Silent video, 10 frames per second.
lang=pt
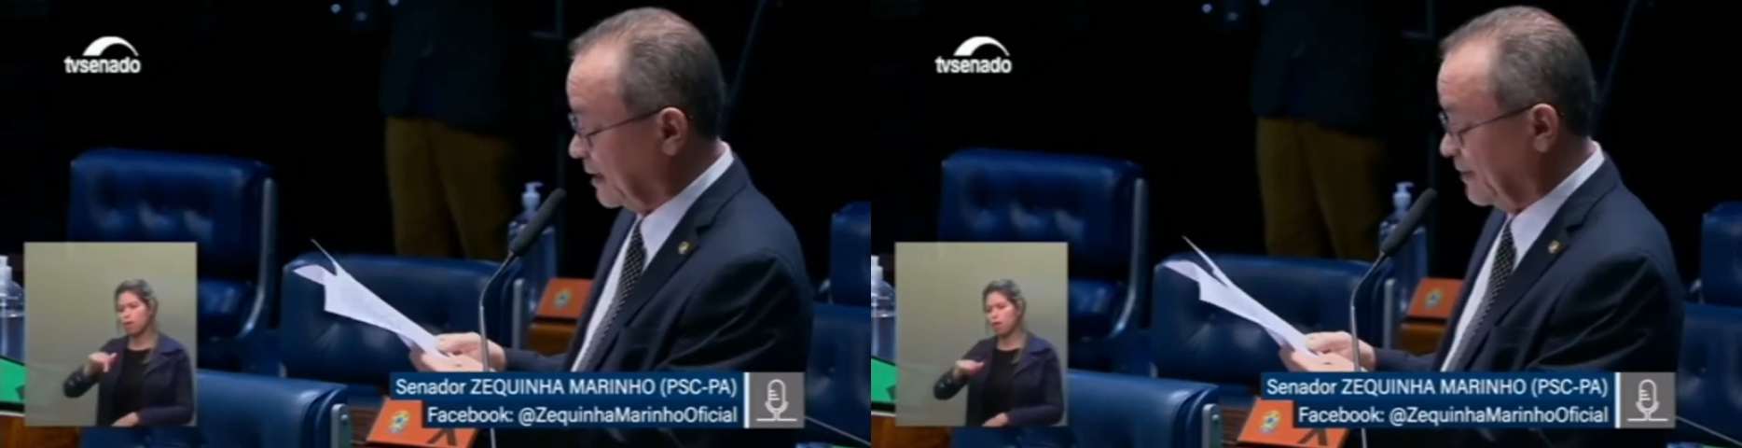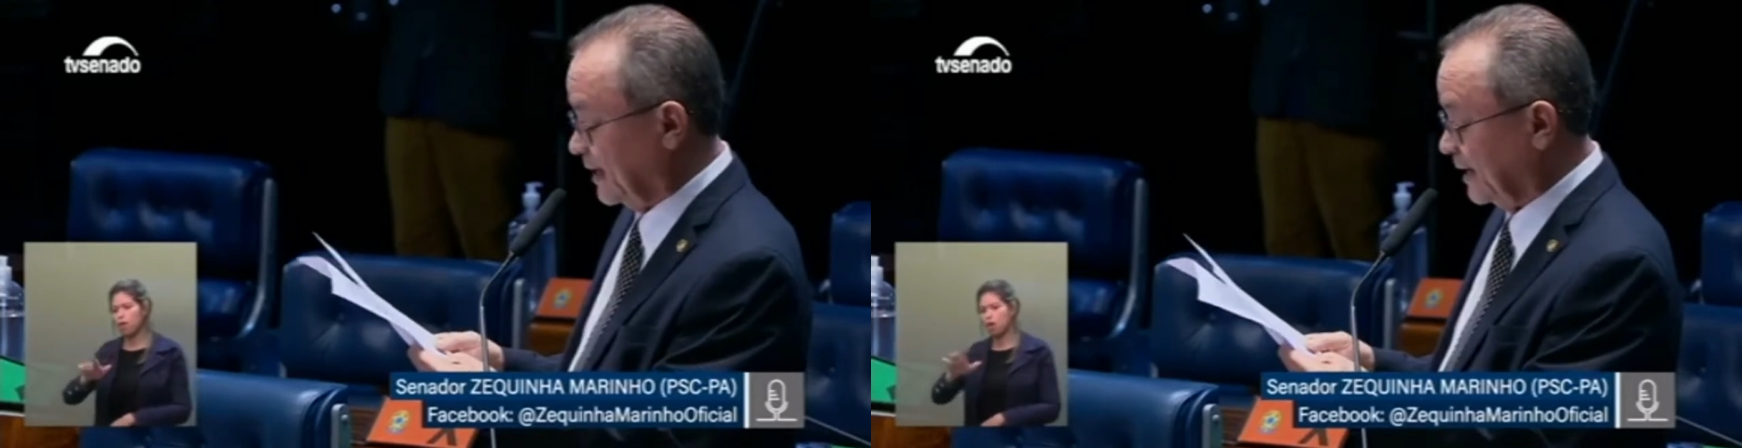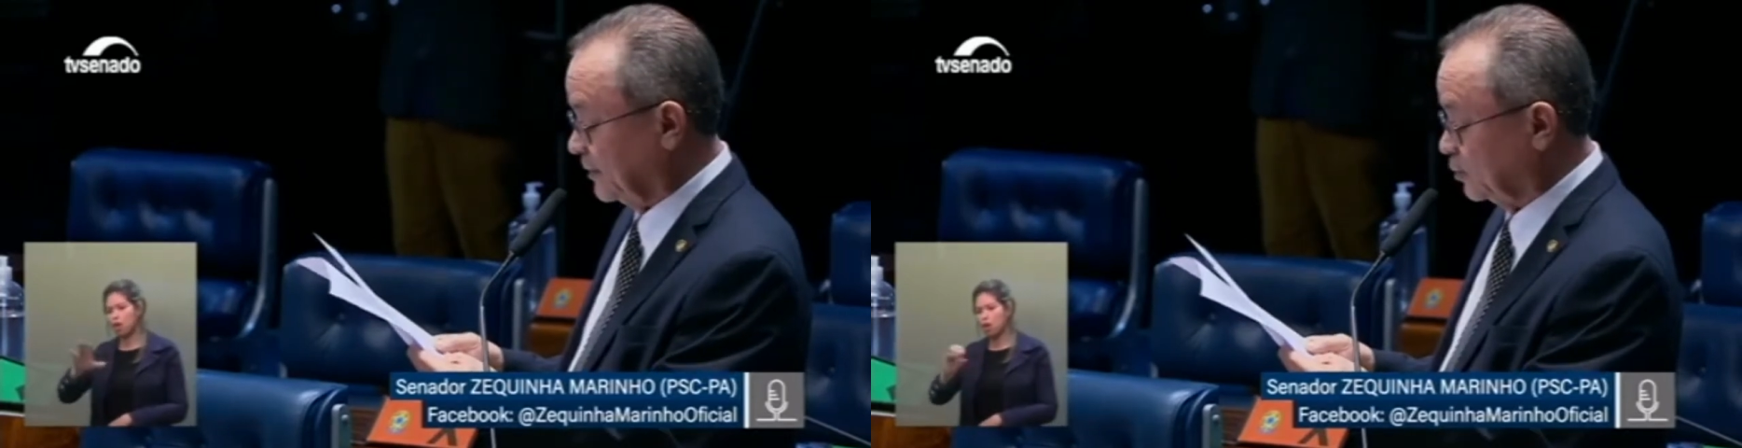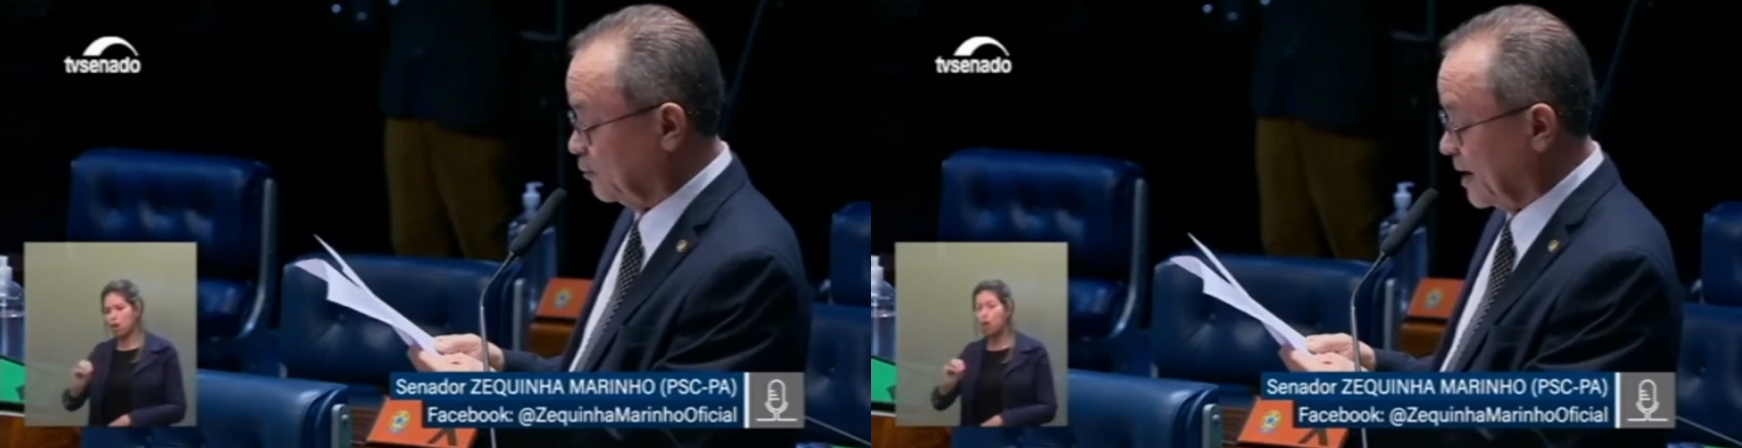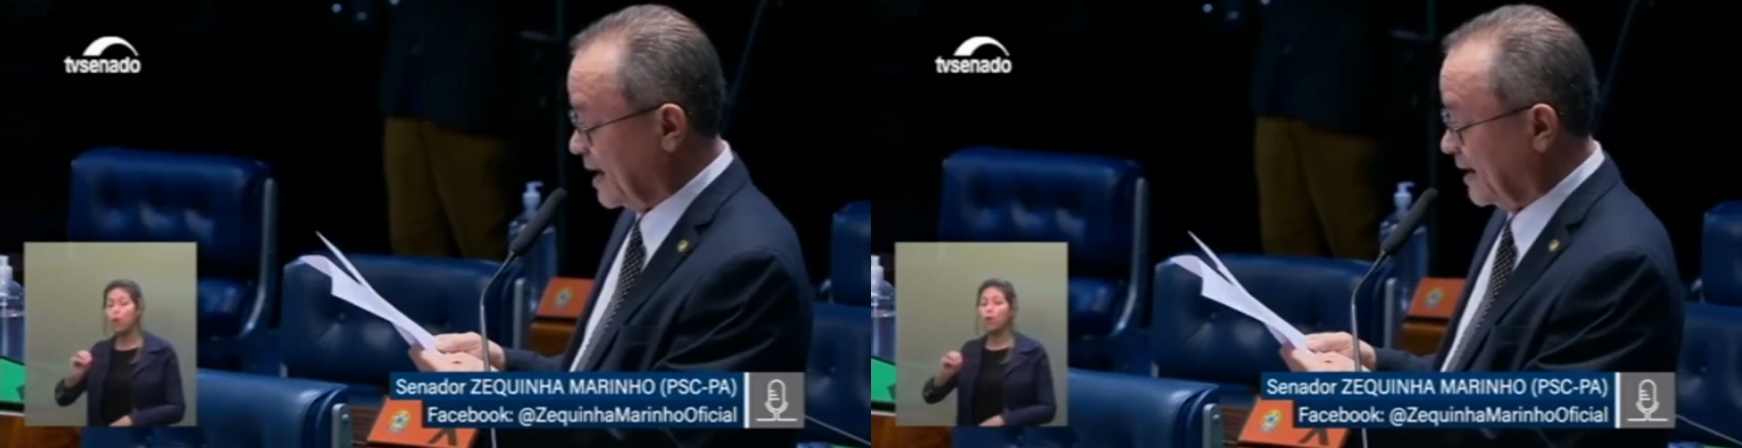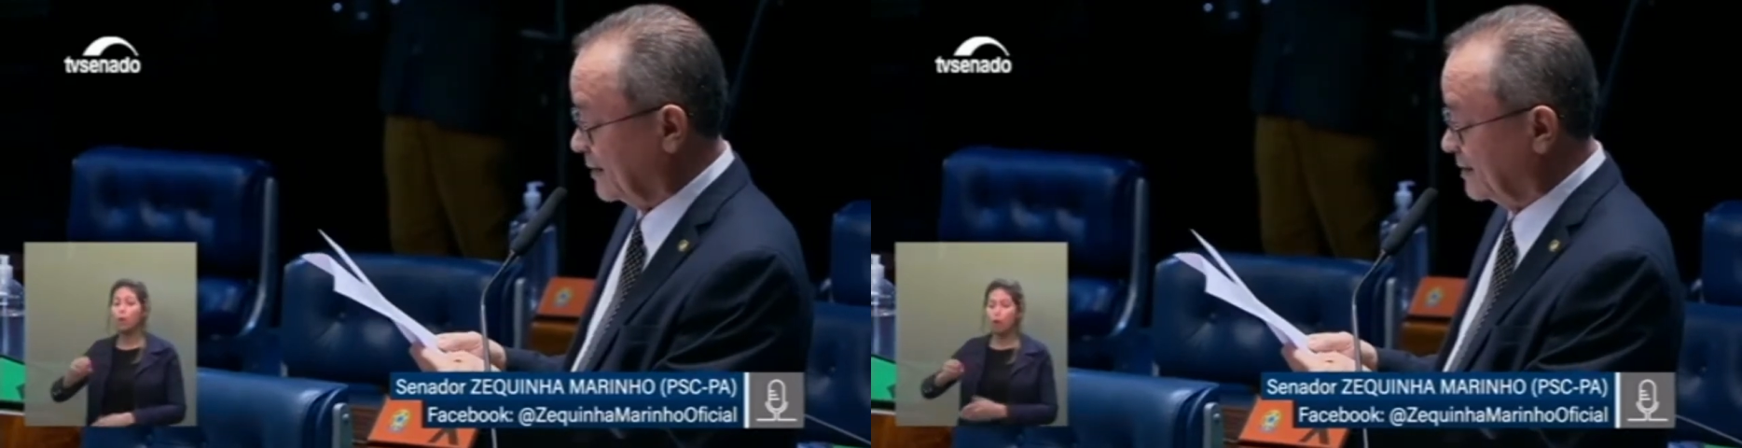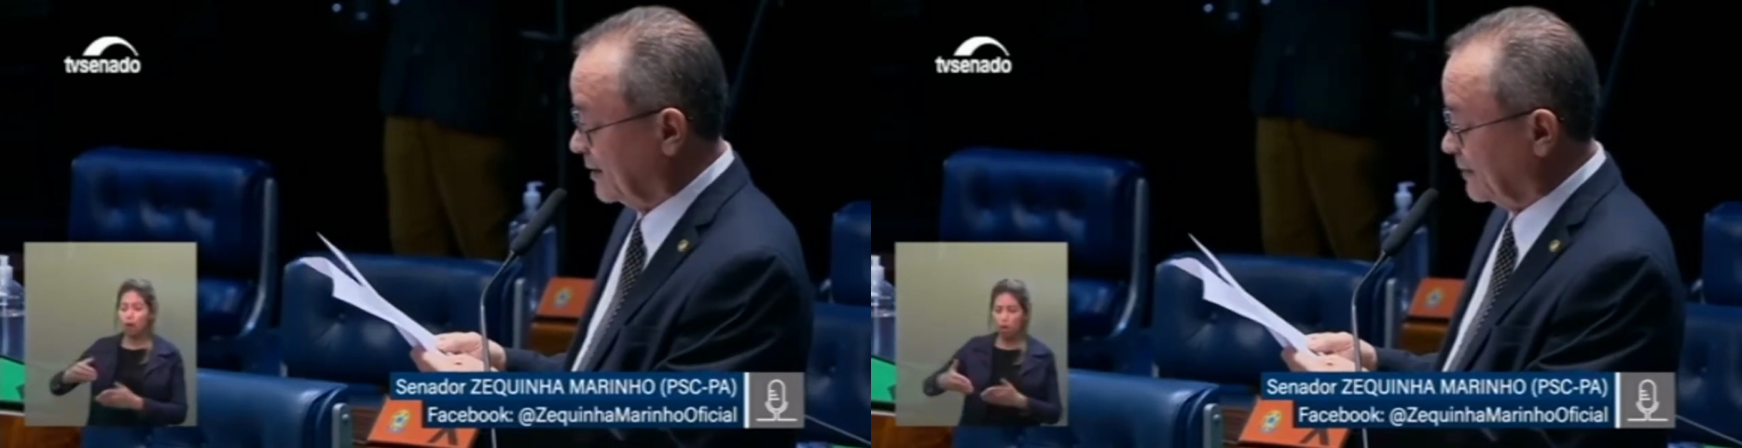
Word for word: a BR do Mar,